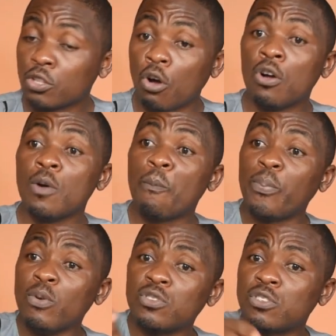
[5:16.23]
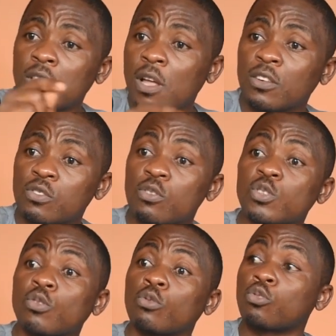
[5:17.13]
Donc, plusieurs d'entre
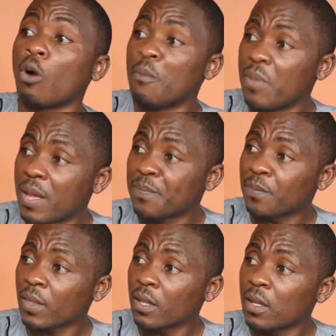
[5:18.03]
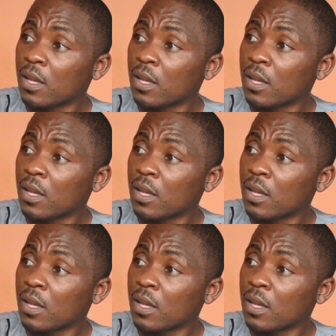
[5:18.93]
eux sont tombés